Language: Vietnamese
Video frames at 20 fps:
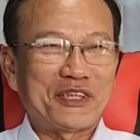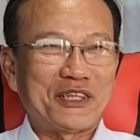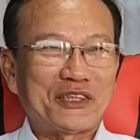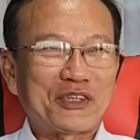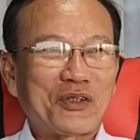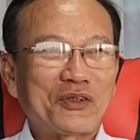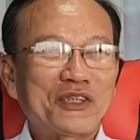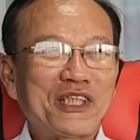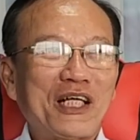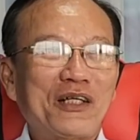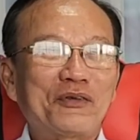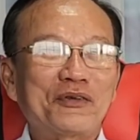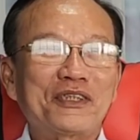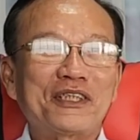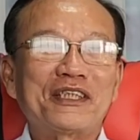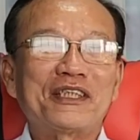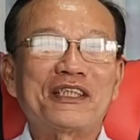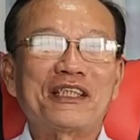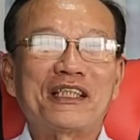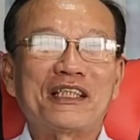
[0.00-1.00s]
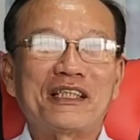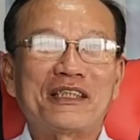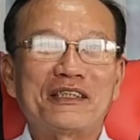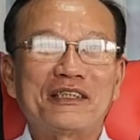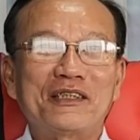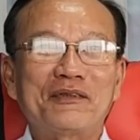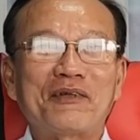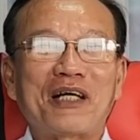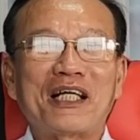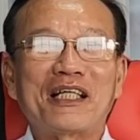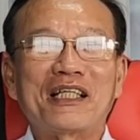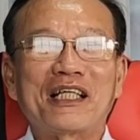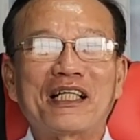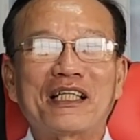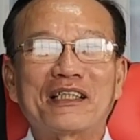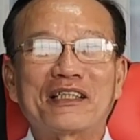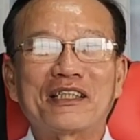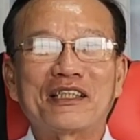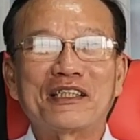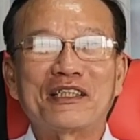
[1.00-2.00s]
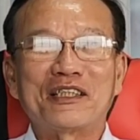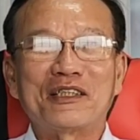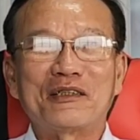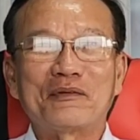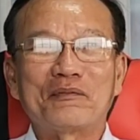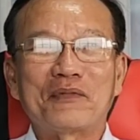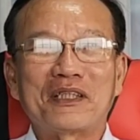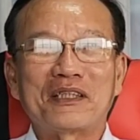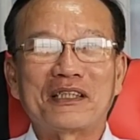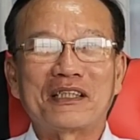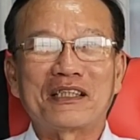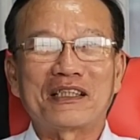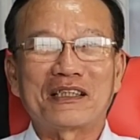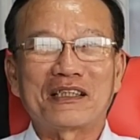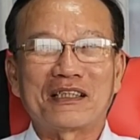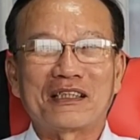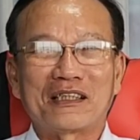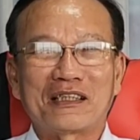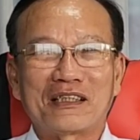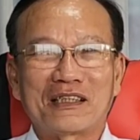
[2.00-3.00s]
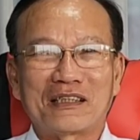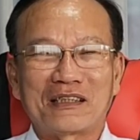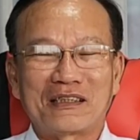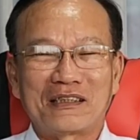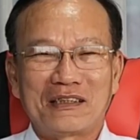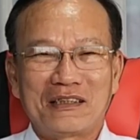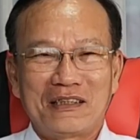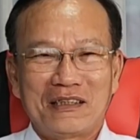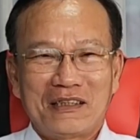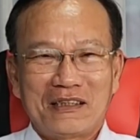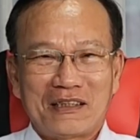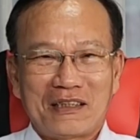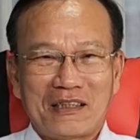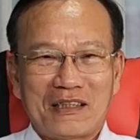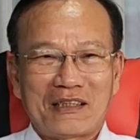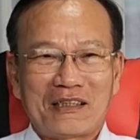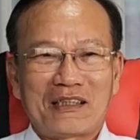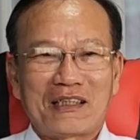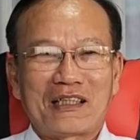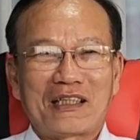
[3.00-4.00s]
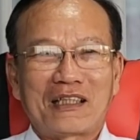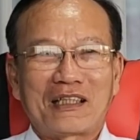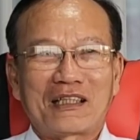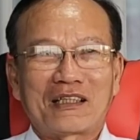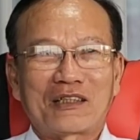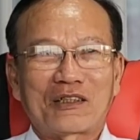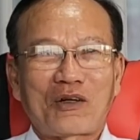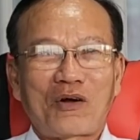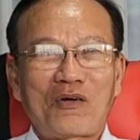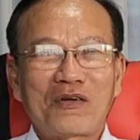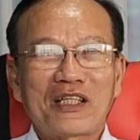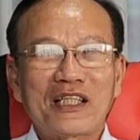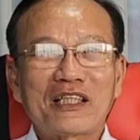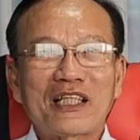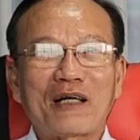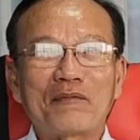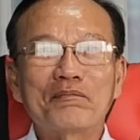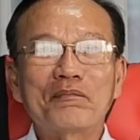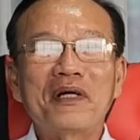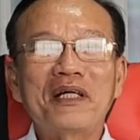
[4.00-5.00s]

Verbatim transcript: vì cho nhau thì à, như vậy là thì mình à, là là là có cái cảm